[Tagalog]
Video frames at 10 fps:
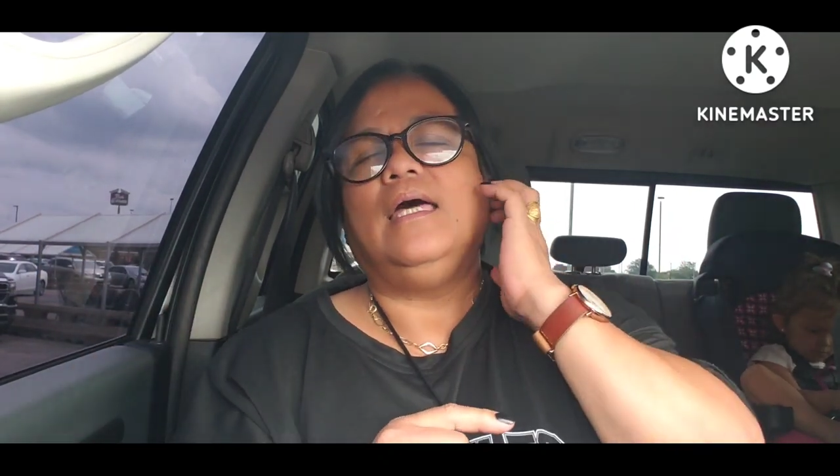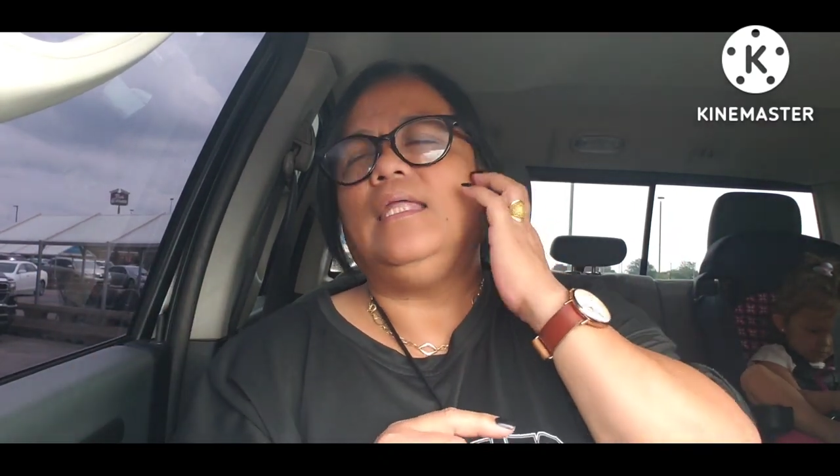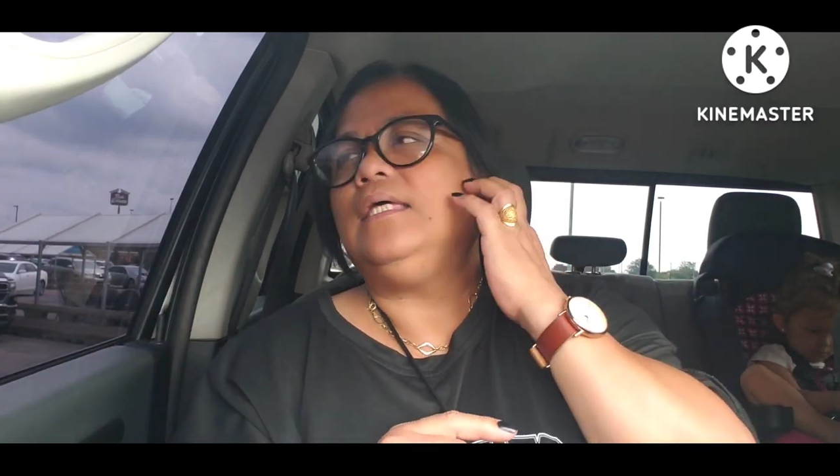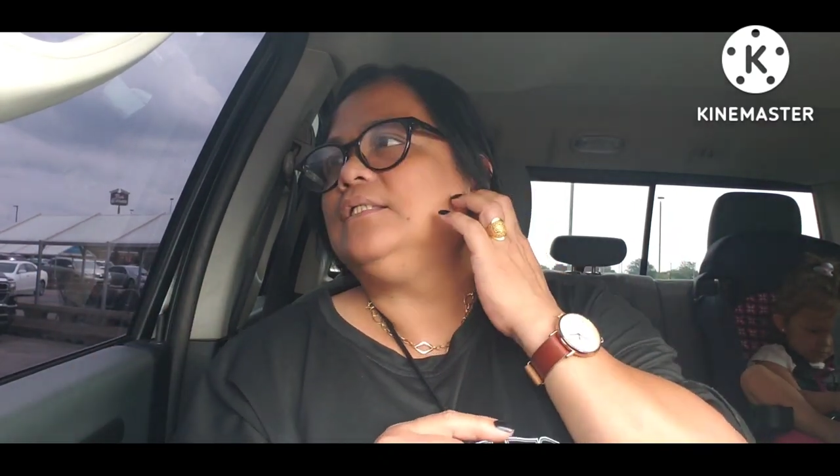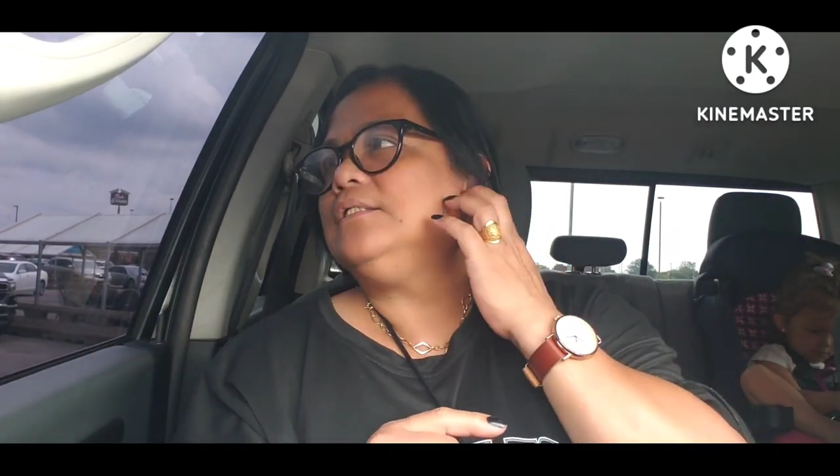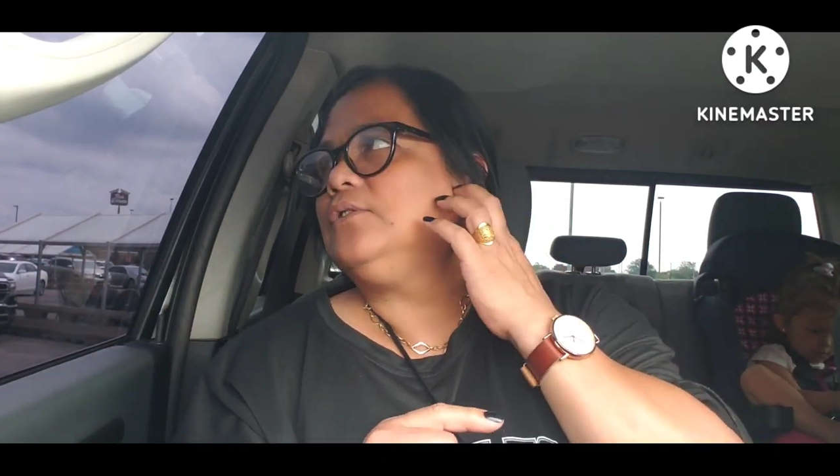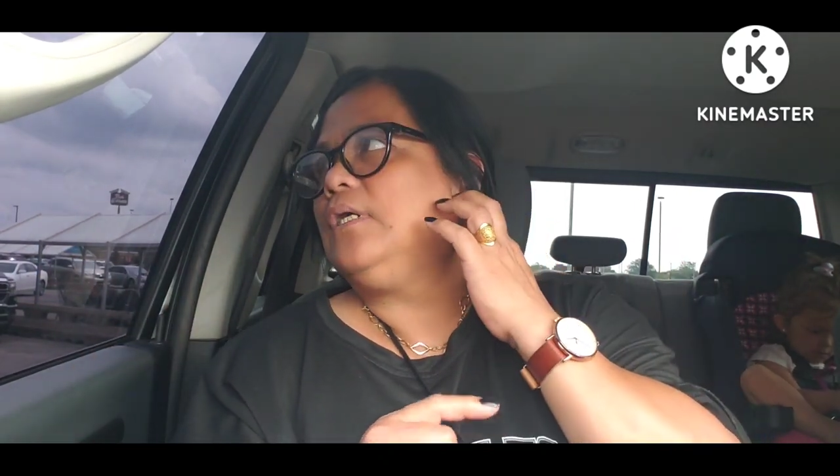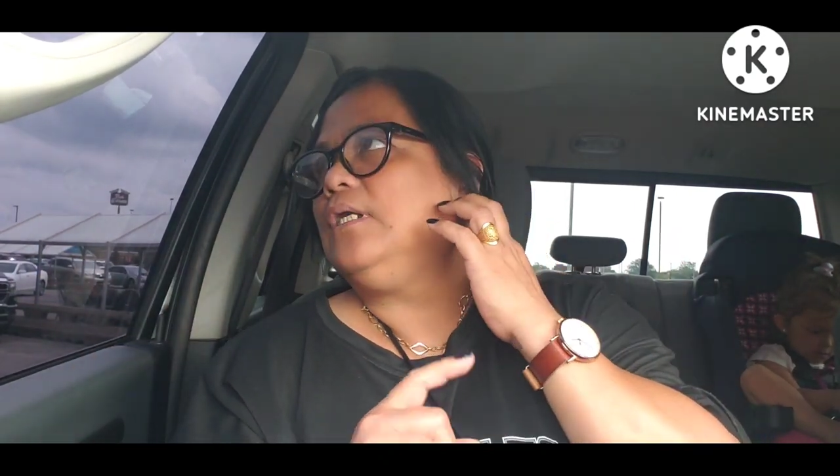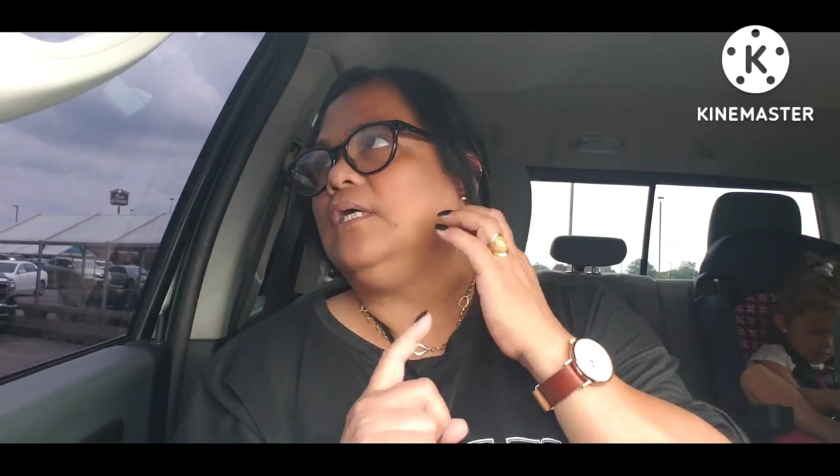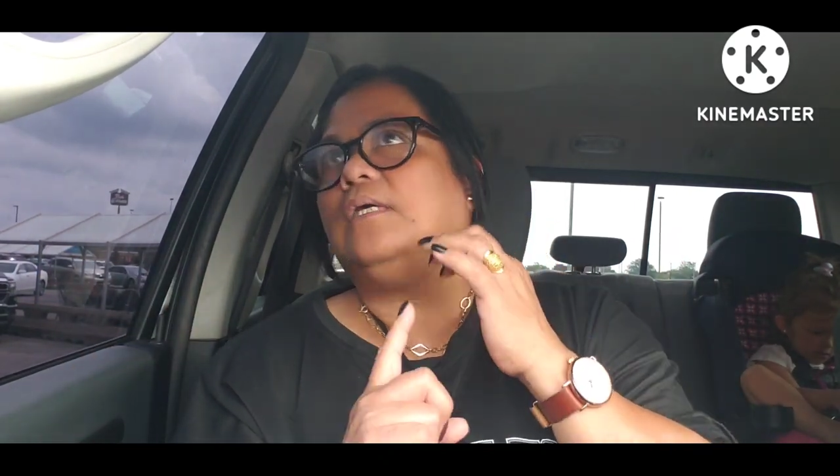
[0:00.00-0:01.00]
an Asian
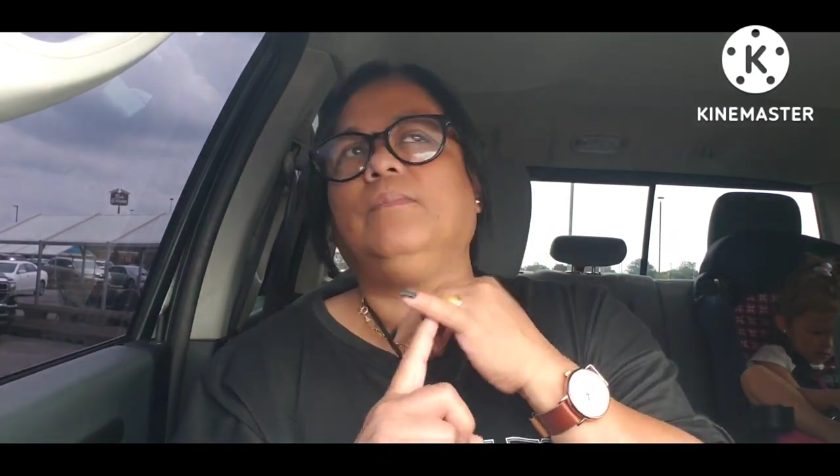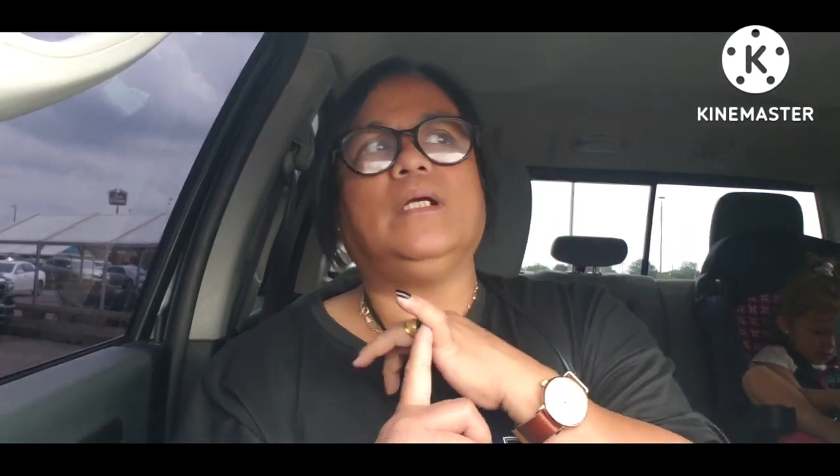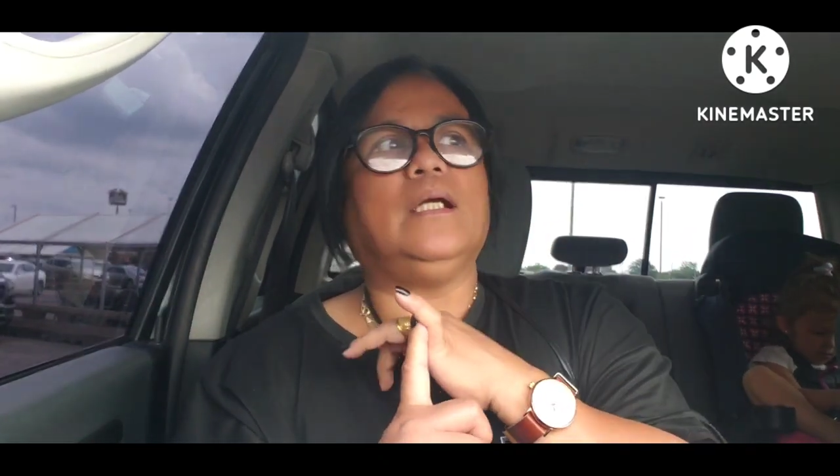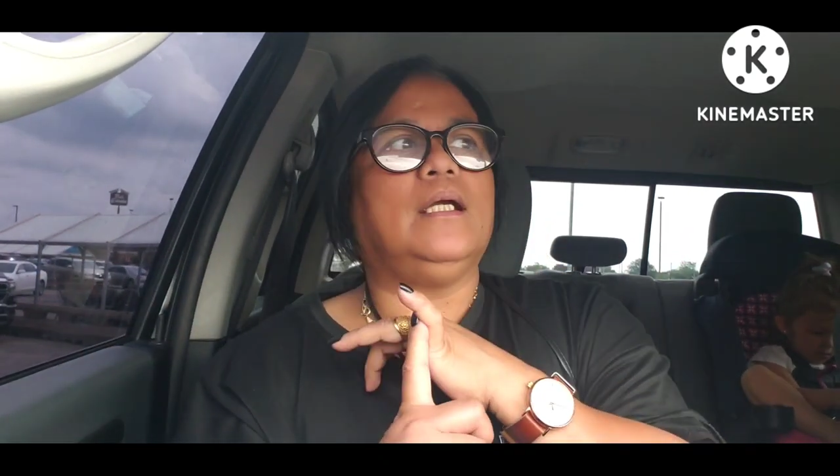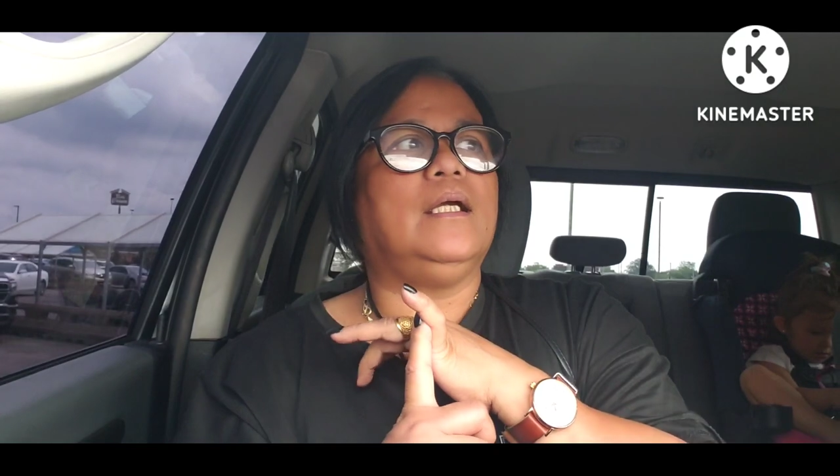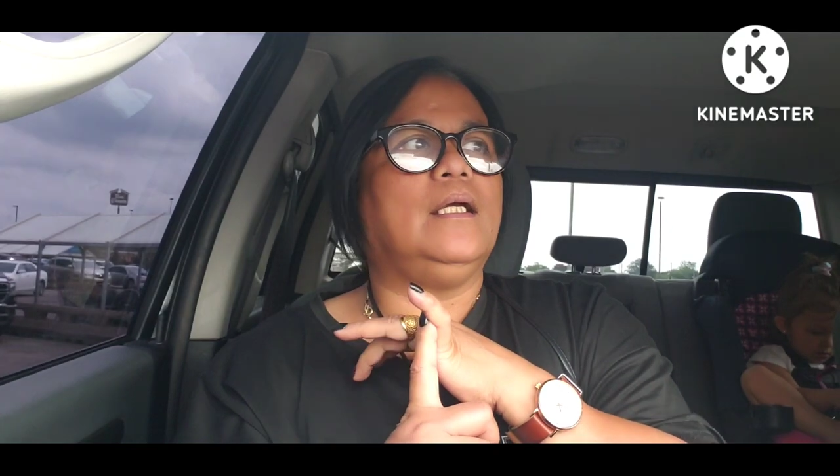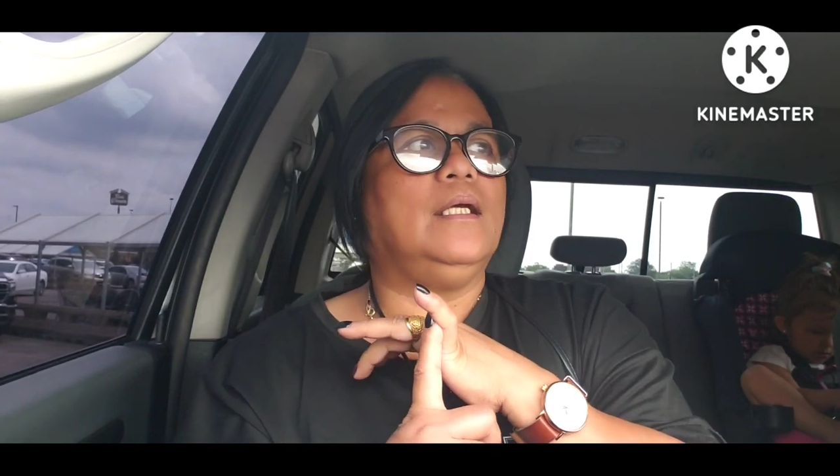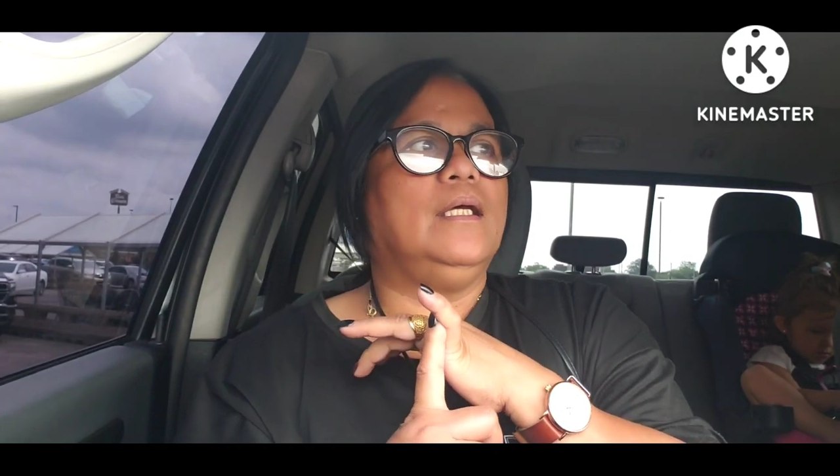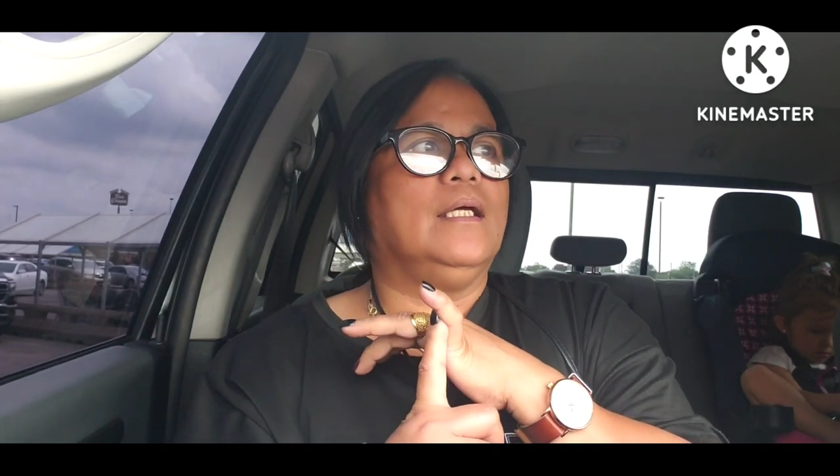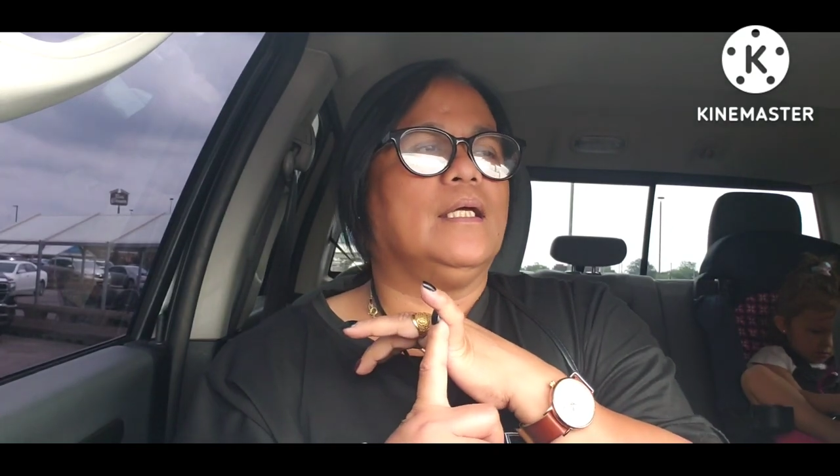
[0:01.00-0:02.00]
store, liver,